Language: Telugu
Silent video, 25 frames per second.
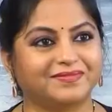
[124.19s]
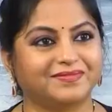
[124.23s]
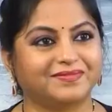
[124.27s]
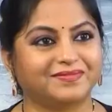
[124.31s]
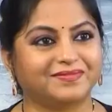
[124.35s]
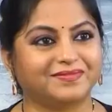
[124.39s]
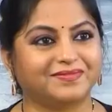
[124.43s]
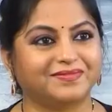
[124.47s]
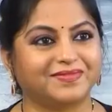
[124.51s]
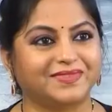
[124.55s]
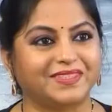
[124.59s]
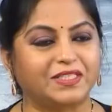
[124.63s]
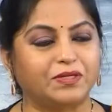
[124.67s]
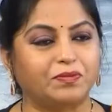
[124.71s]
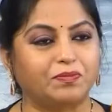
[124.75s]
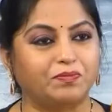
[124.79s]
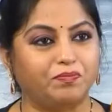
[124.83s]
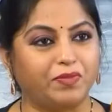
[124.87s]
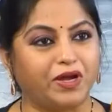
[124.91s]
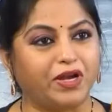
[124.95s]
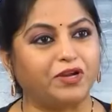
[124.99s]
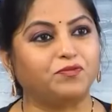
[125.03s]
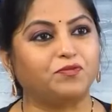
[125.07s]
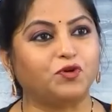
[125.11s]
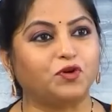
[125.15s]

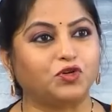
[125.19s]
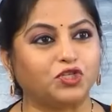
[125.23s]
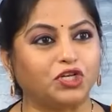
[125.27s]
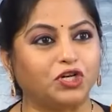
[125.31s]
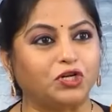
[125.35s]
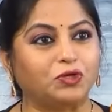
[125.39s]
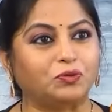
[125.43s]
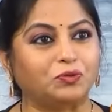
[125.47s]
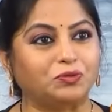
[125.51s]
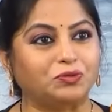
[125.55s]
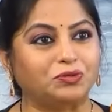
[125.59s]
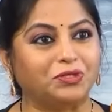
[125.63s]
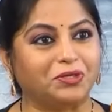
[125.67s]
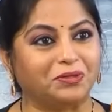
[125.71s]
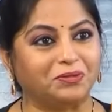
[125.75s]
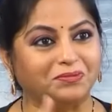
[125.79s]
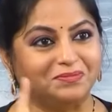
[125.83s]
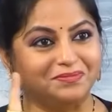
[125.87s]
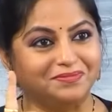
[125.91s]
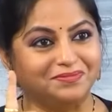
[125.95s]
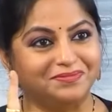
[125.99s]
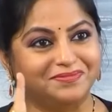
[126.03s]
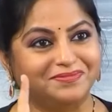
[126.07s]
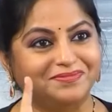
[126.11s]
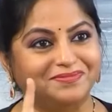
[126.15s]
చెప్పలేకపోతాం మనం ఒకటి అనుకుంటాం
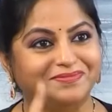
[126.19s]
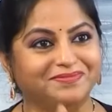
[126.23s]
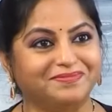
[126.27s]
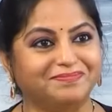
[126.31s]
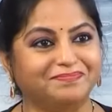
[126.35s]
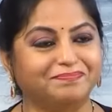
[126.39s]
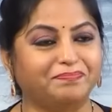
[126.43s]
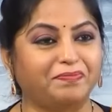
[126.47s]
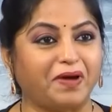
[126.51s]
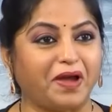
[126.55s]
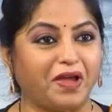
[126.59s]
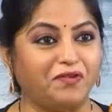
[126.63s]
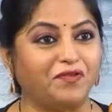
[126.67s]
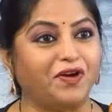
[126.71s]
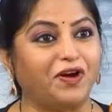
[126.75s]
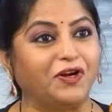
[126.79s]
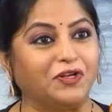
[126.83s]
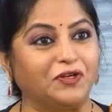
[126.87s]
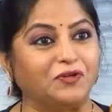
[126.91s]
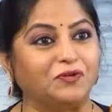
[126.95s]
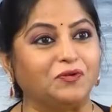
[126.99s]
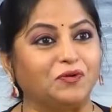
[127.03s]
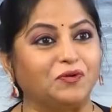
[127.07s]
పైవాడు